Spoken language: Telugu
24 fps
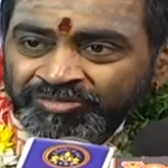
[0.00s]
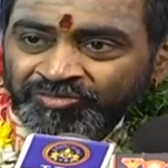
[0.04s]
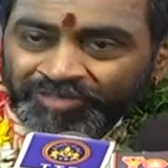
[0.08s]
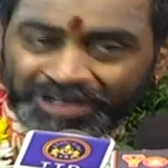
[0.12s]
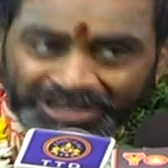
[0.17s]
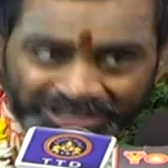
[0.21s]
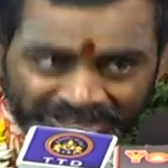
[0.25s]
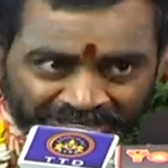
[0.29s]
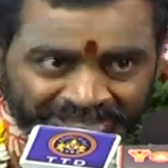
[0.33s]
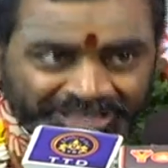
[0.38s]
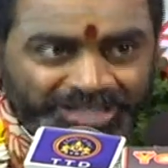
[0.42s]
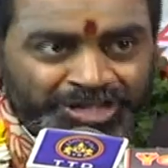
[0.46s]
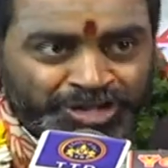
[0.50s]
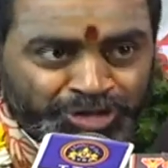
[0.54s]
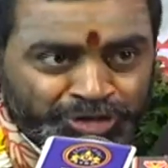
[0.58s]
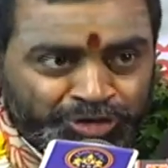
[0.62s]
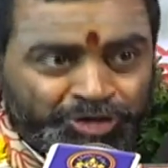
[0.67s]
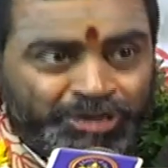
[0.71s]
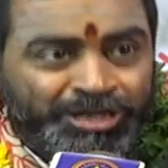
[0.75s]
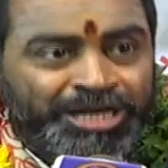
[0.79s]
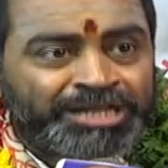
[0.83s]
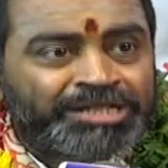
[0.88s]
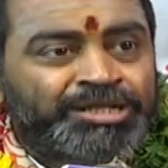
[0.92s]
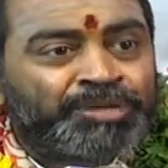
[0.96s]
వల్లనే
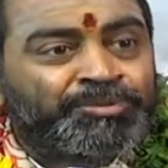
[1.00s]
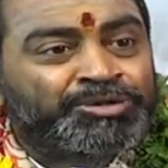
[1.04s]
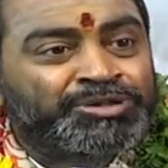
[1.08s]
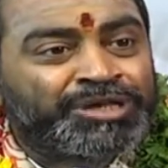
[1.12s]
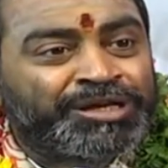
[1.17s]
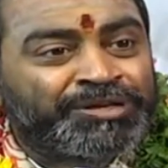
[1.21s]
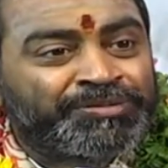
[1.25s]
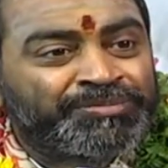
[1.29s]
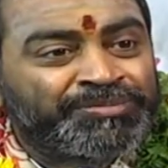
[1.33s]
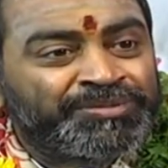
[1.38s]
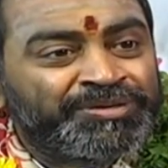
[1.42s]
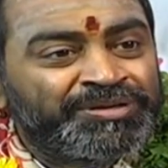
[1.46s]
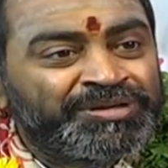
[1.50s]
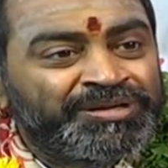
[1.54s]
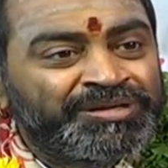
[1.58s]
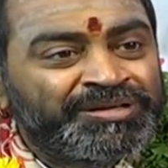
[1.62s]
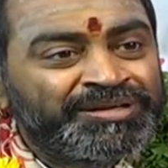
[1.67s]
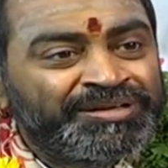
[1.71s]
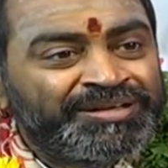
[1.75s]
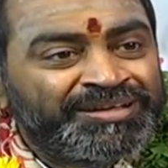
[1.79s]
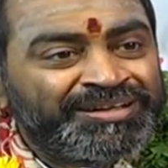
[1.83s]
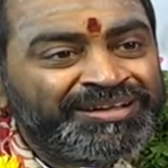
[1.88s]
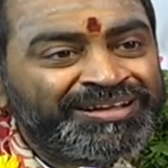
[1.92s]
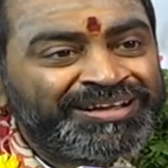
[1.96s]
కృష్ణుడు అర్థమవుతాడు
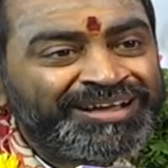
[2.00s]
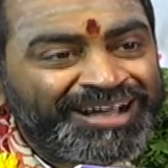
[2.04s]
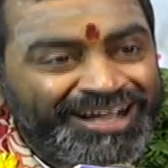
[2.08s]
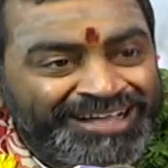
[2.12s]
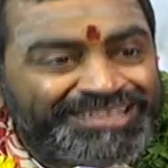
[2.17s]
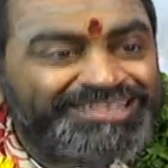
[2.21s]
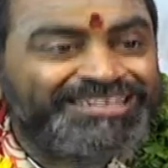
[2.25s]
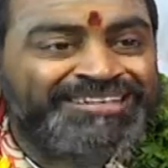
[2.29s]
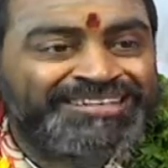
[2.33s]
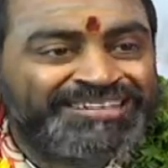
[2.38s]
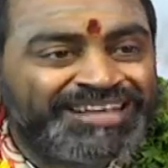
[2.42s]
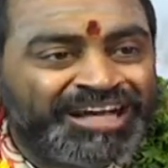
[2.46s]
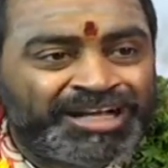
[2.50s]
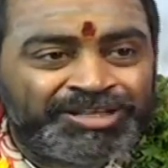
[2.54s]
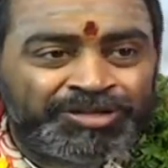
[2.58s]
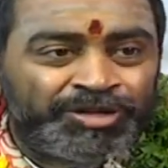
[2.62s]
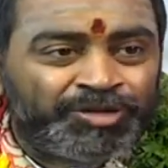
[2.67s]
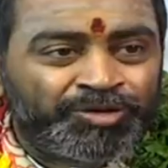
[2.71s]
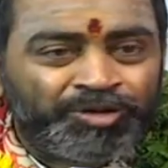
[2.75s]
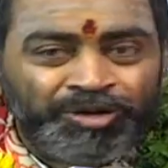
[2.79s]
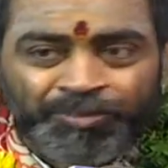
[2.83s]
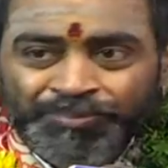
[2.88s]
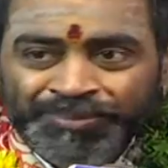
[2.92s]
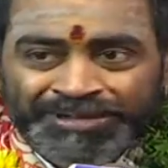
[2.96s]
అది
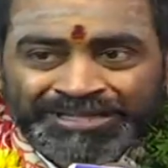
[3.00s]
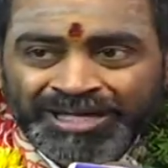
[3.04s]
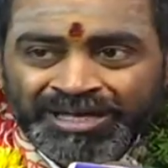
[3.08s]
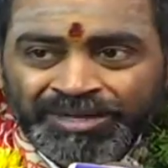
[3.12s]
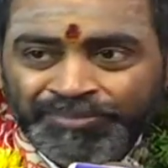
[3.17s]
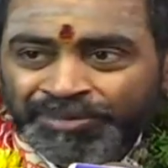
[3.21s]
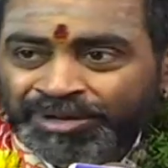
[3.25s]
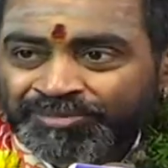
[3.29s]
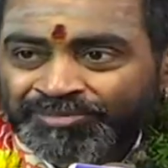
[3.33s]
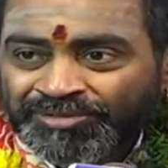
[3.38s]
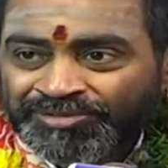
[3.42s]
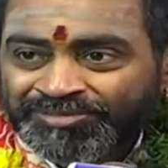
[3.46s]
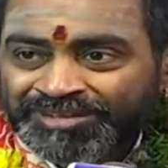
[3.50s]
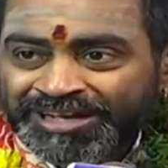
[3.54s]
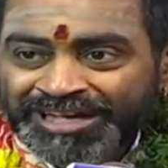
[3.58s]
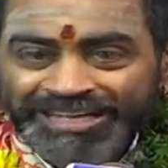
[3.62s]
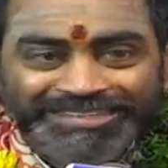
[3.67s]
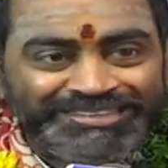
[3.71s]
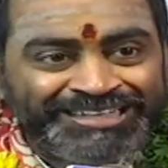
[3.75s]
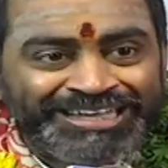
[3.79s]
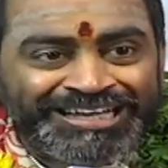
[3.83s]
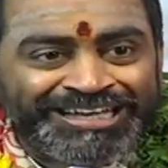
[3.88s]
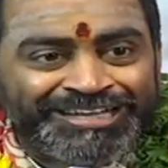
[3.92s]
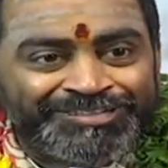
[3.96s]
అందులో ఉన్న ప్రధాన భావం
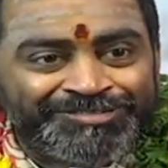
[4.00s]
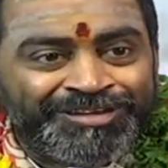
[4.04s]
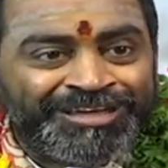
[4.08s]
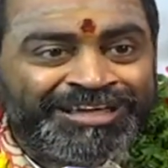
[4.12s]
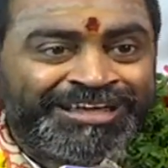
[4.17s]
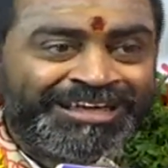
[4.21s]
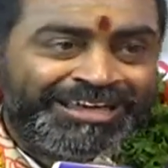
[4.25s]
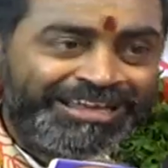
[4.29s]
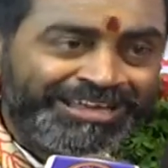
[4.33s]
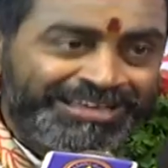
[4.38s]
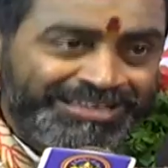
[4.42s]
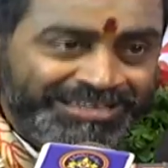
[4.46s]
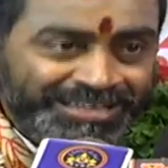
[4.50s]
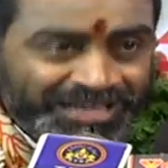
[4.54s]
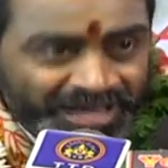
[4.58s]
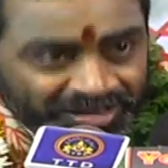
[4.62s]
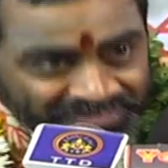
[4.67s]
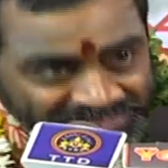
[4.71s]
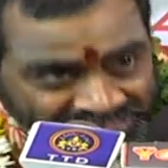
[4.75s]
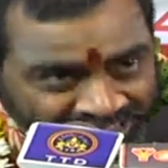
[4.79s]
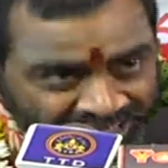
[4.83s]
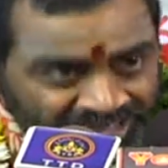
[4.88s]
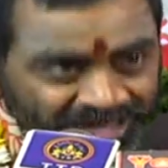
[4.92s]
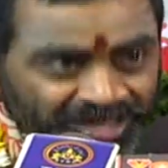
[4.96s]
అంతేకాదు ఇన్ని
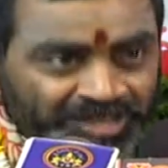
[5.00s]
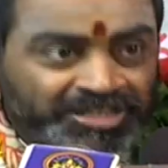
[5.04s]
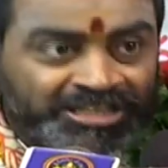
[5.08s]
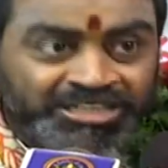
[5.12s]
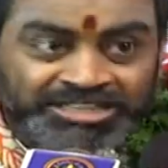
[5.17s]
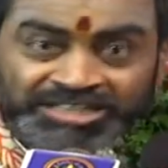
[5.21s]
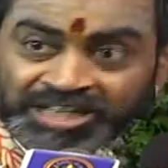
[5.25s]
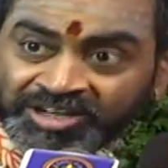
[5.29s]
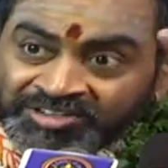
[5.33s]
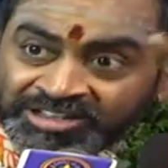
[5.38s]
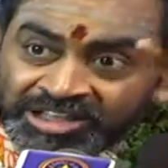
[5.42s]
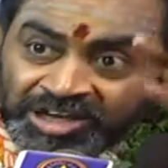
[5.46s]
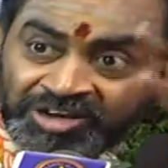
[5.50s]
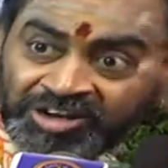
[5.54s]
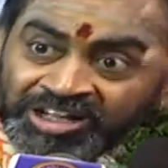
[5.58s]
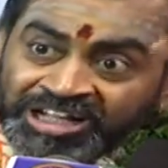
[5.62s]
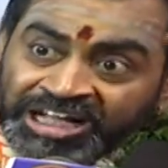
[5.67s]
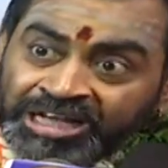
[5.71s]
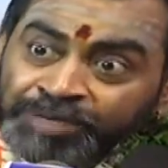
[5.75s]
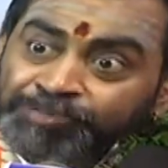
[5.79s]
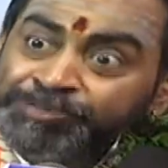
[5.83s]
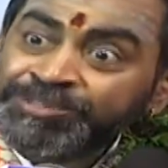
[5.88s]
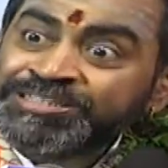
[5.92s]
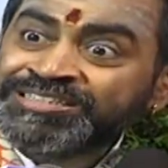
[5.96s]
అవతారాలు కృష్ణావతారంలో
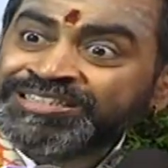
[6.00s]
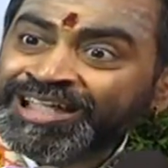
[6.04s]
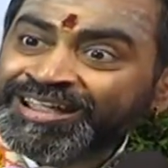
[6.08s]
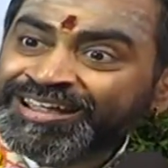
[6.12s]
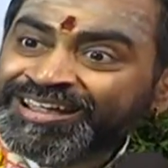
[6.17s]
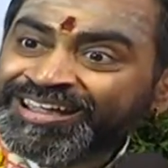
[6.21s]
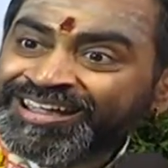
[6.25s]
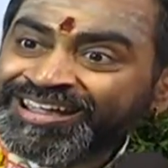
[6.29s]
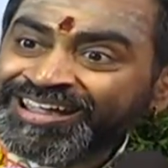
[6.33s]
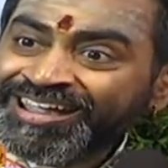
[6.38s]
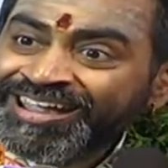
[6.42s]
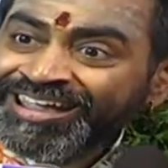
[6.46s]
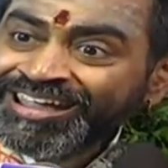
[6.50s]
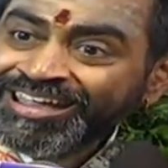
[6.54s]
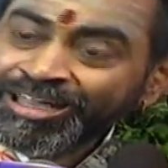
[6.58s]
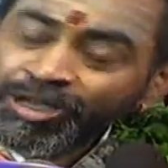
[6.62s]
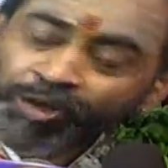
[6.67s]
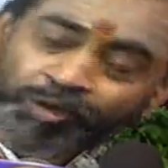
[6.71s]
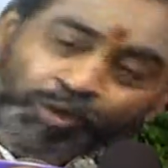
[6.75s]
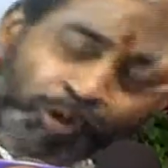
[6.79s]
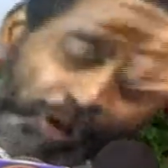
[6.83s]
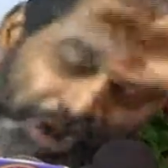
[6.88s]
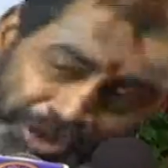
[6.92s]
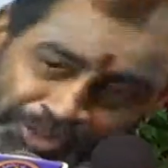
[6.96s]
కనిపిస్తాయి ఈ
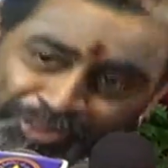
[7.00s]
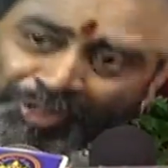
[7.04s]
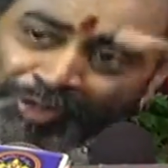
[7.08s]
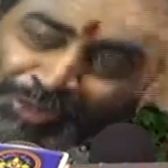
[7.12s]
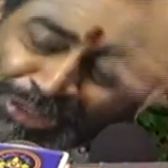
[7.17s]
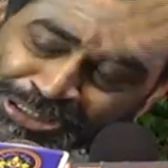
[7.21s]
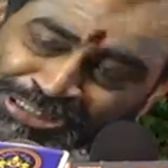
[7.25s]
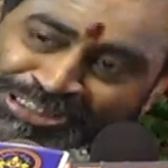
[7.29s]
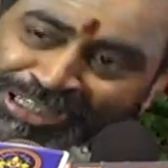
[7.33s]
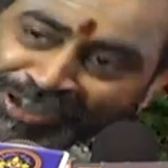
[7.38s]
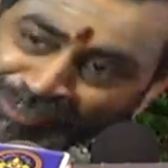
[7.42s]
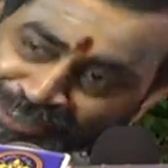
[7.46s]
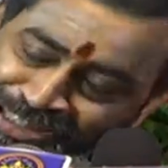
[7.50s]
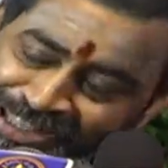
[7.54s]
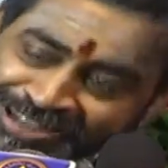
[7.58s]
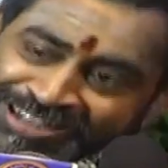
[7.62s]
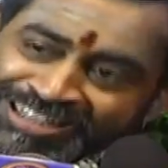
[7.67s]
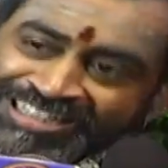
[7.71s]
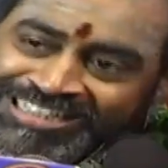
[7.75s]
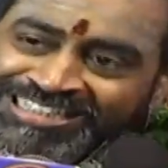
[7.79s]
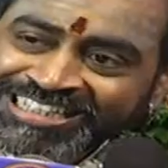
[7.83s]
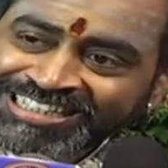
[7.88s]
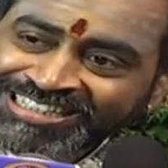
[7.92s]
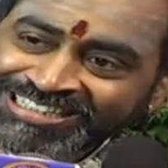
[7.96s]
కోణంతో కృష్ణావతారం
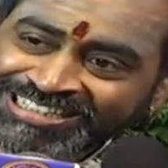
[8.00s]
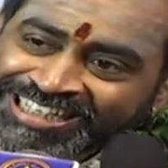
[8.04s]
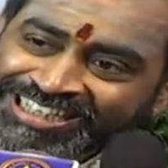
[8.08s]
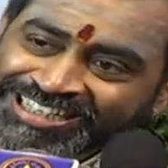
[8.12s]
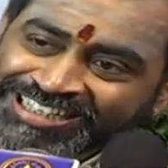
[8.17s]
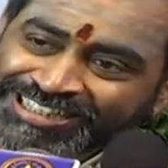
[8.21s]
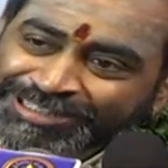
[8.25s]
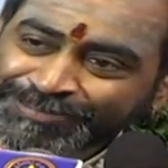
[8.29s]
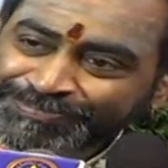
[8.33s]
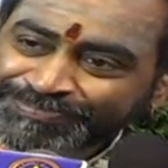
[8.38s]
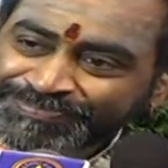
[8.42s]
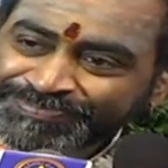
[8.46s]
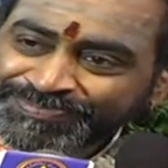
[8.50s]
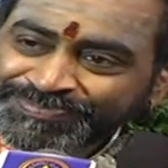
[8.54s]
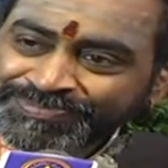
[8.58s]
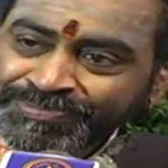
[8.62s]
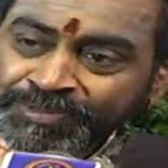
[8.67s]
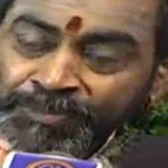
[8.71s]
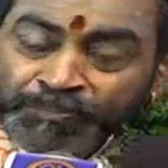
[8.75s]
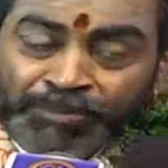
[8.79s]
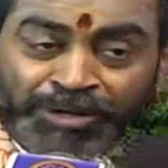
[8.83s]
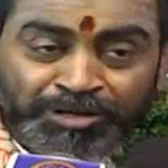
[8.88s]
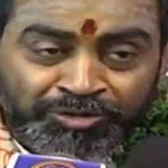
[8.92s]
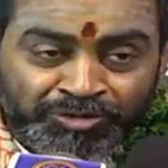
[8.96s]
రీసెర్చ్ చేయండి
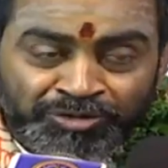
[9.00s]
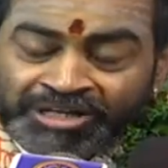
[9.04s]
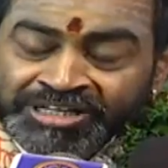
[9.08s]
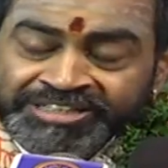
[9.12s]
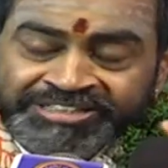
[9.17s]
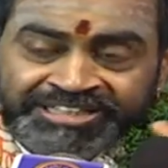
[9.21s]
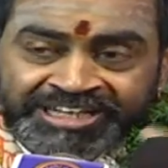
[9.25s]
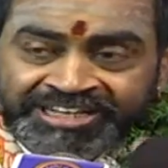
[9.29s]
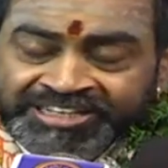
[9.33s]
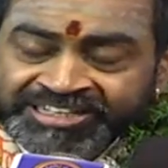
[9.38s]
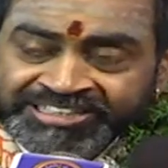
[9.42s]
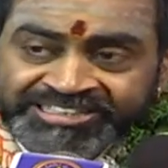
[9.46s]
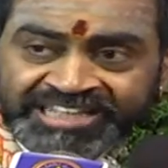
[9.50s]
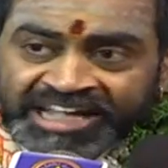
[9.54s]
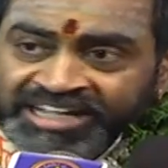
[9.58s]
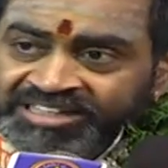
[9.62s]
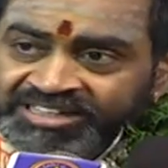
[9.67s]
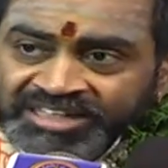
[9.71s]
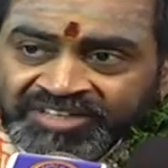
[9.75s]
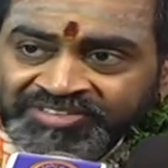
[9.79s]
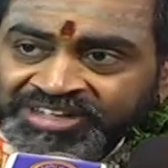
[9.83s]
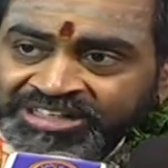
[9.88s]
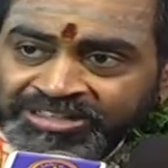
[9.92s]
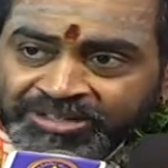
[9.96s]
భక్తులే చేయండి
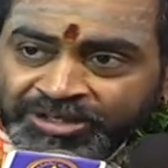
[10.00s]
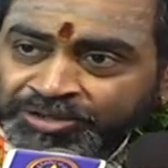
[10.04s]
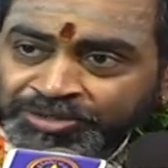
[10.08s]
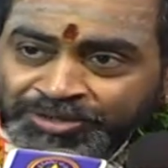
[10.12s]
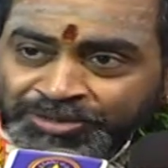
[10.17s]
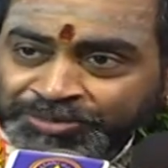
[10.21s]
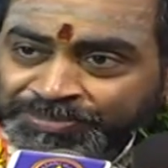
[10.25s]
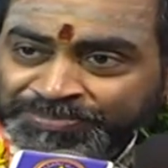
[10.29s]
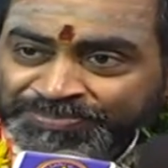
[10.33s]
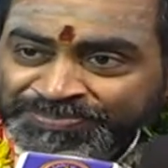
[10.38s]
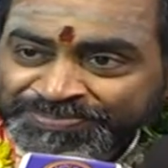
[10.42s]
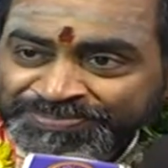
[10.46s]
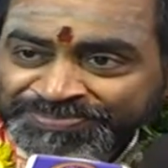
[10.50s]
సాహితీవేత్తలొద్దు